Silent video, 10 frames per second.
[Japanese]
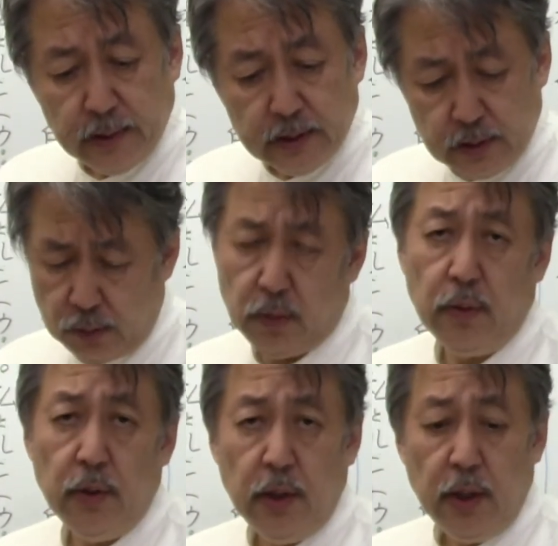
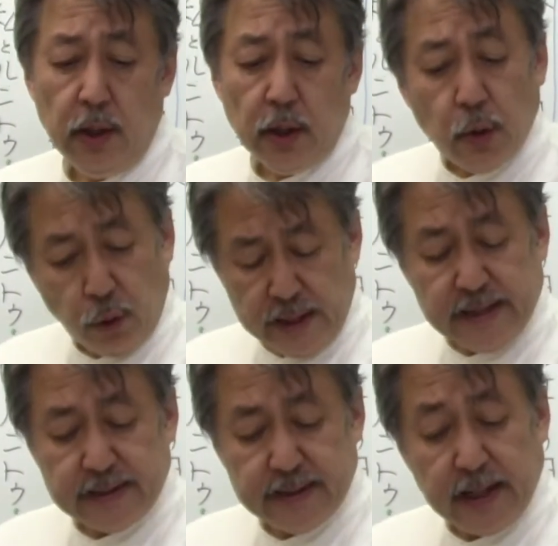そう。子
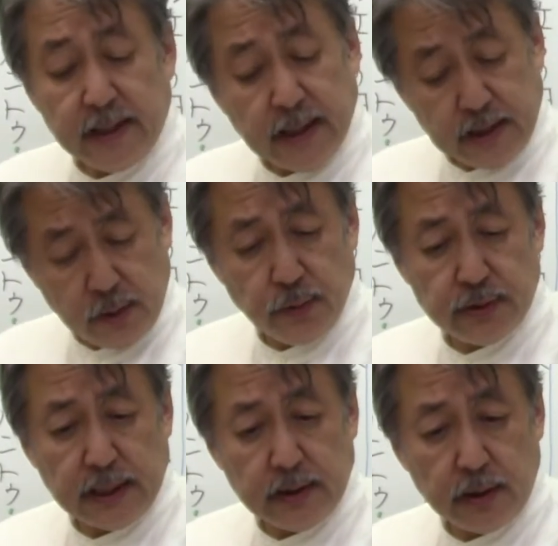沢山や凶
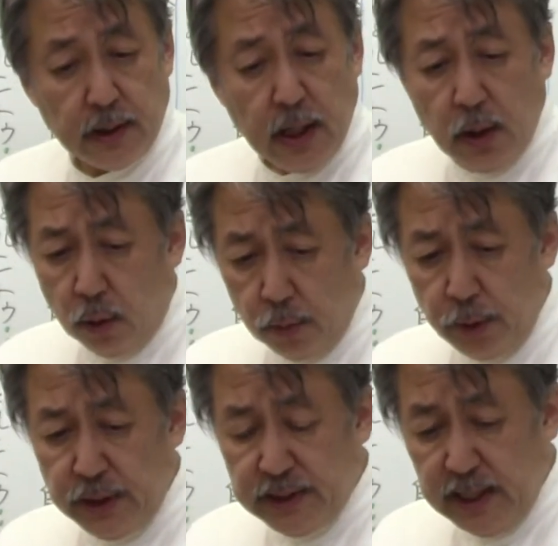作、
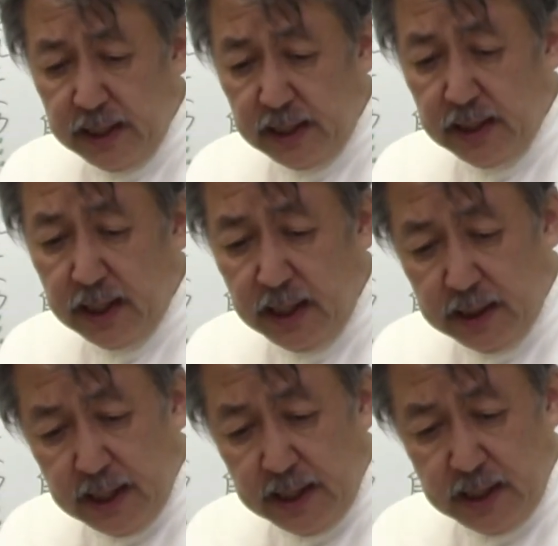重い税金、兵
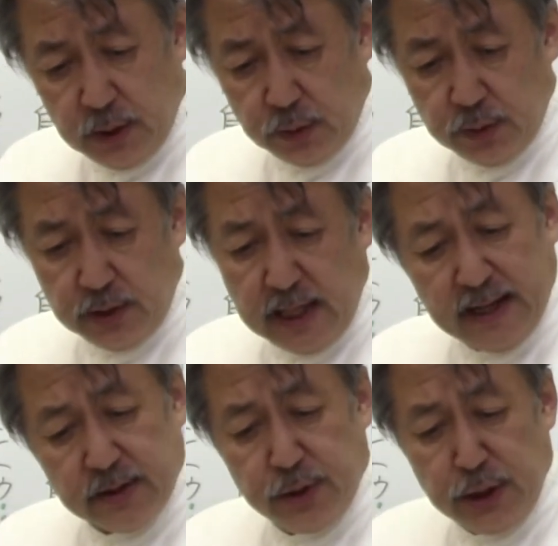隊貴族、
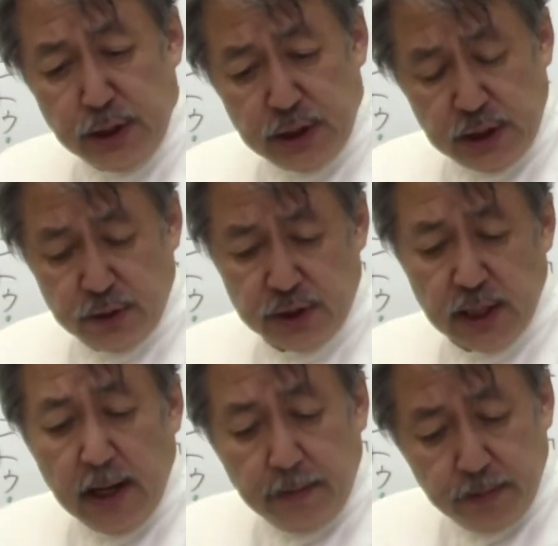役人、地主、
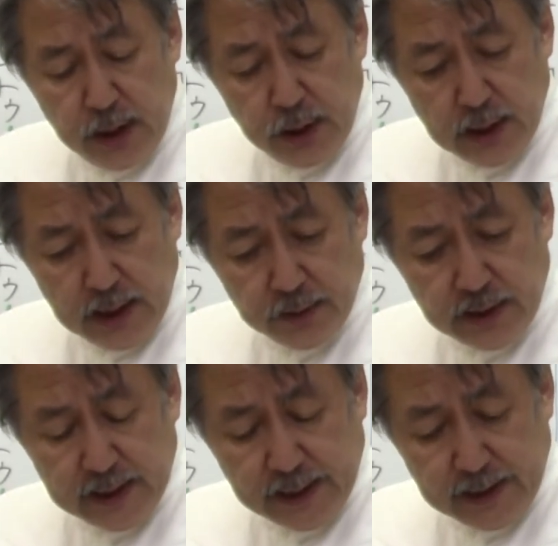みんな寄っ
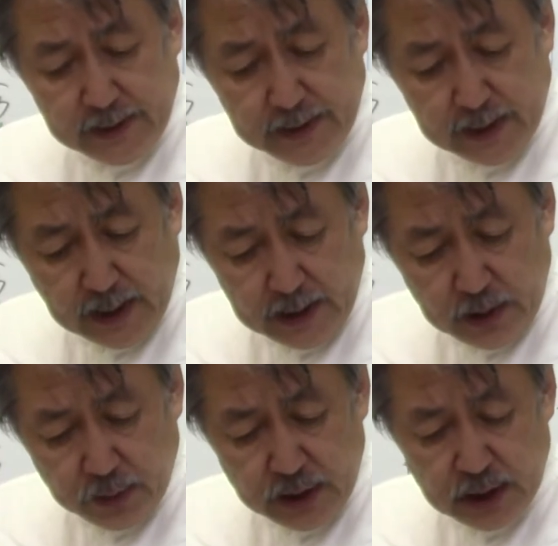てたかって
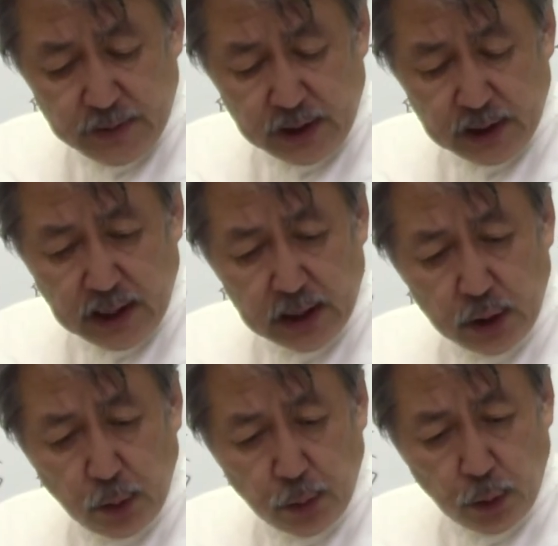彼をいじめて
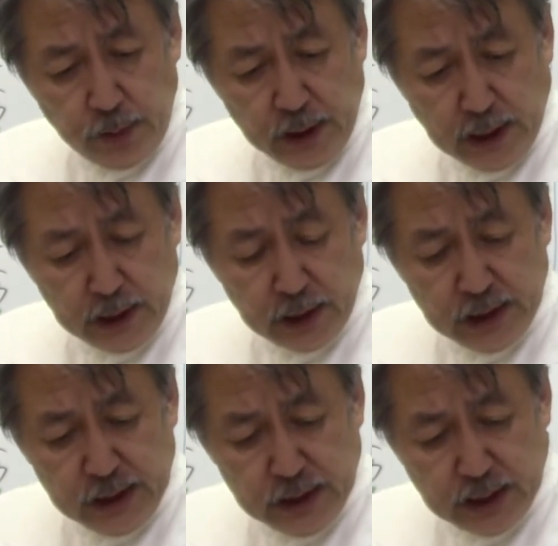デグノボーみたいな
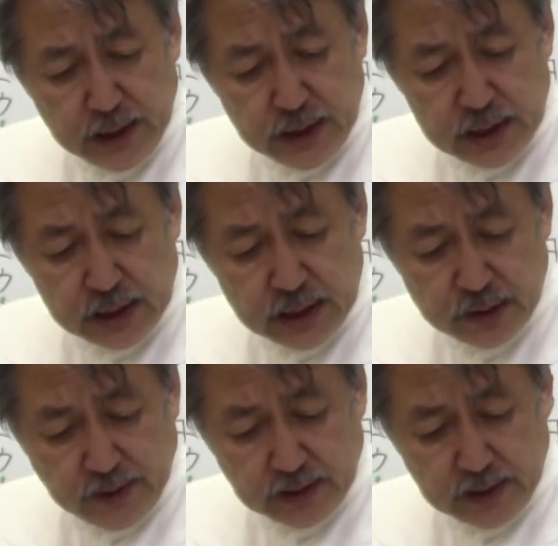人間にして
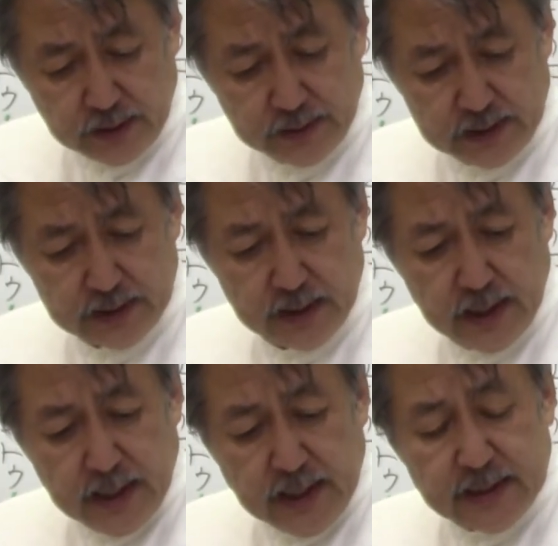しまったのです。
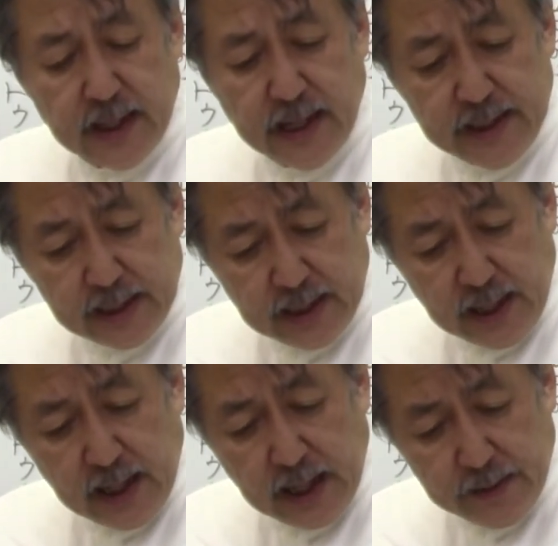さあ、だか
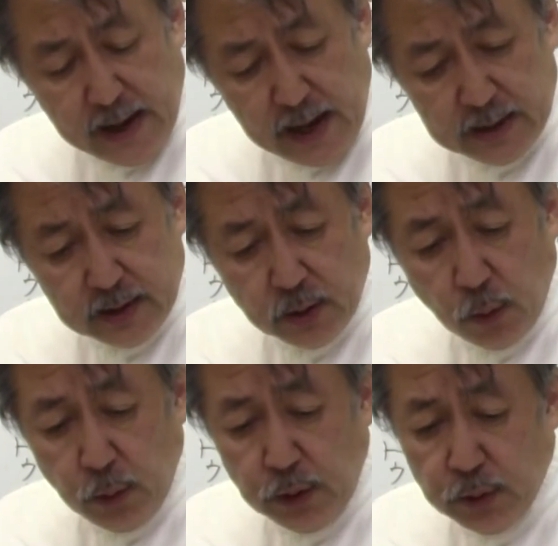ら母は
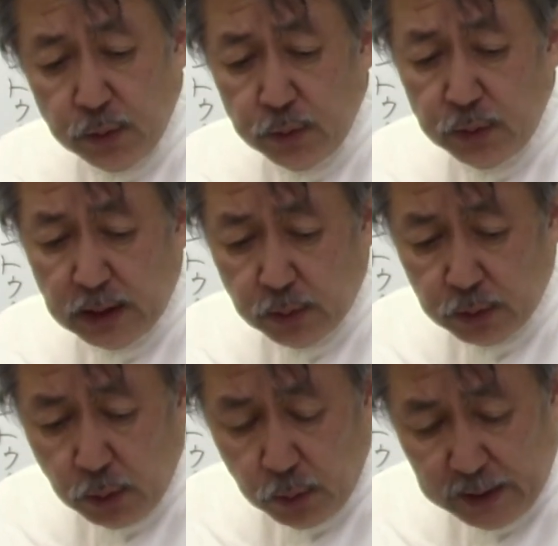どういうふうなこ
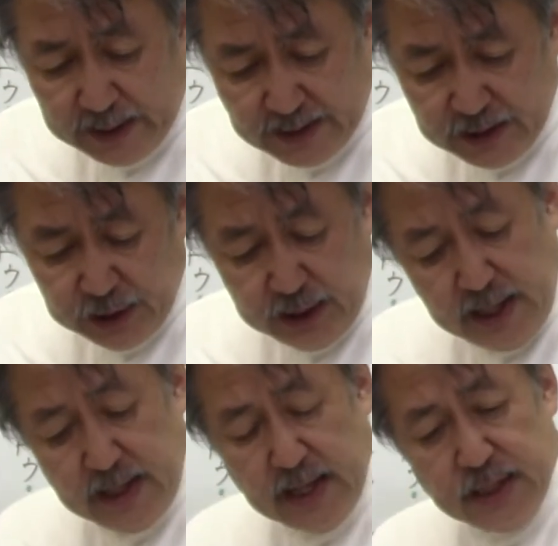とを私に
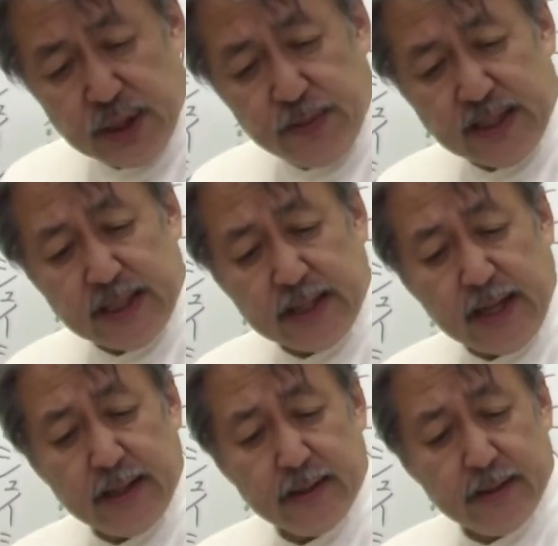提案しました
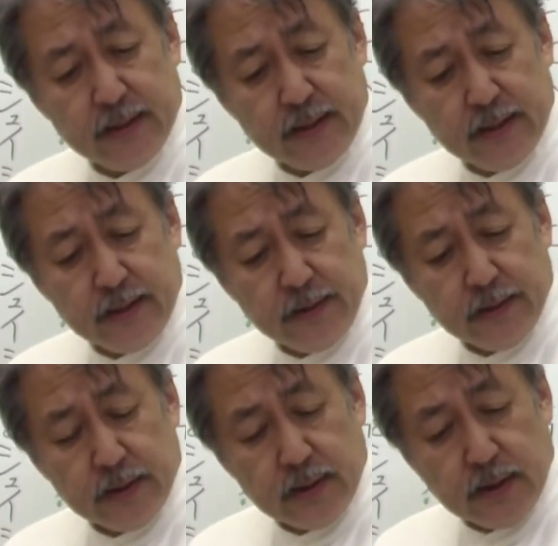か
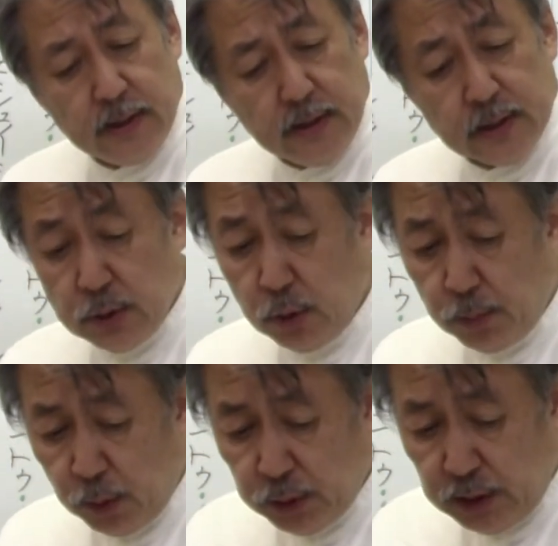そう、
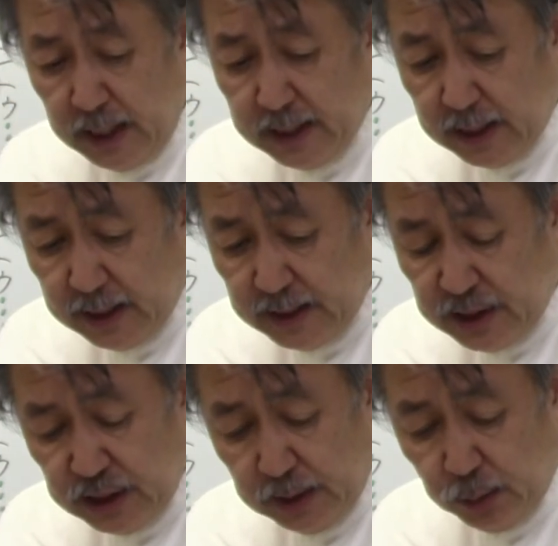持っていかない
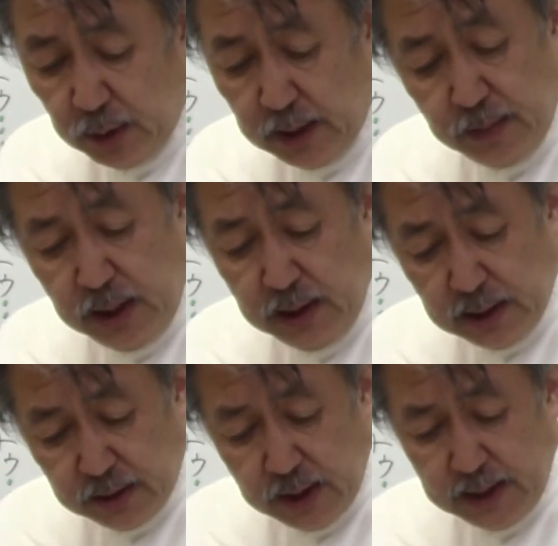品物はみん
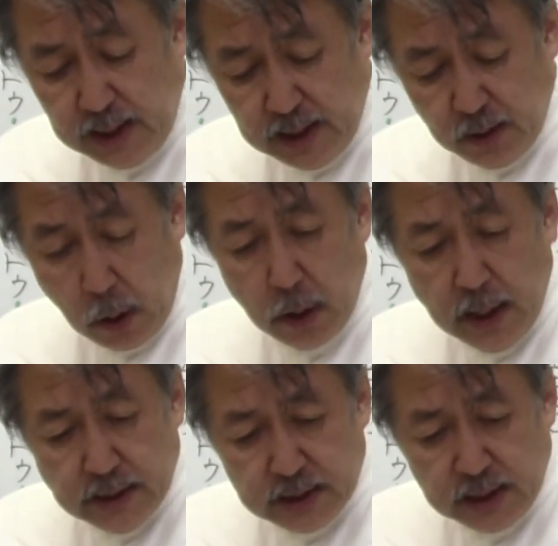なくれてやろ
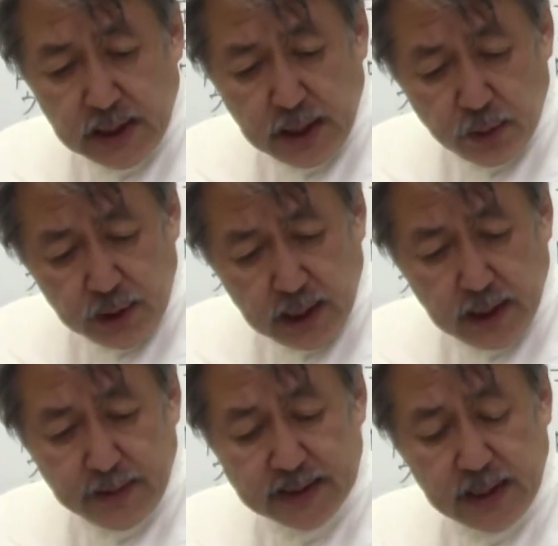う。好きなように
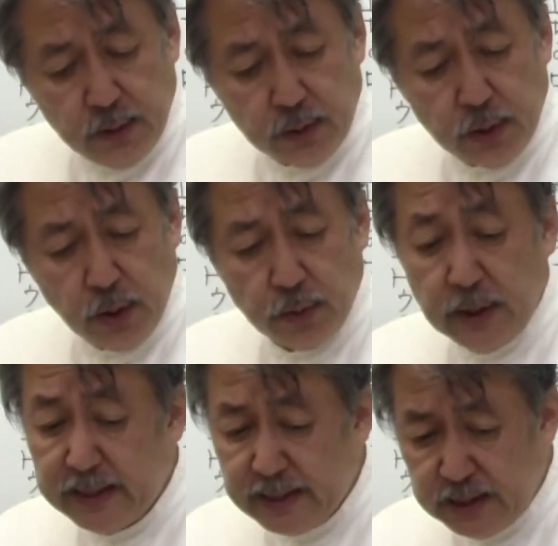選ばせようと
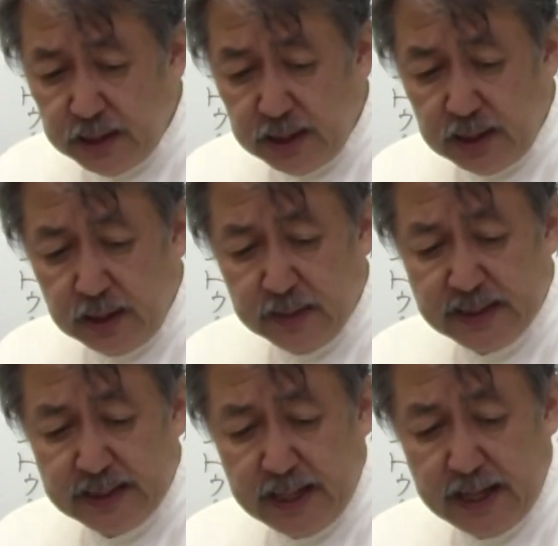私に言いま
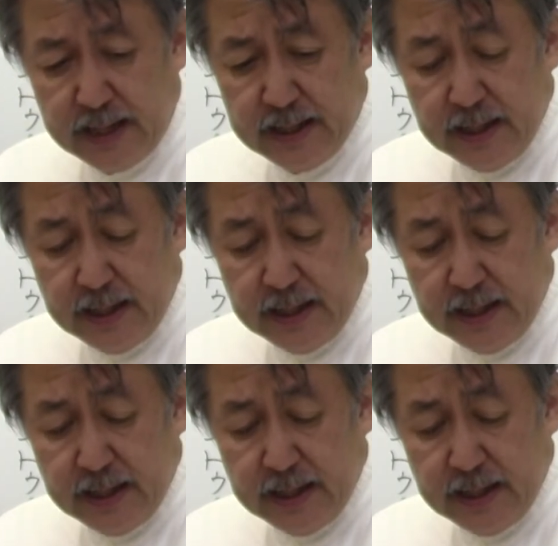した。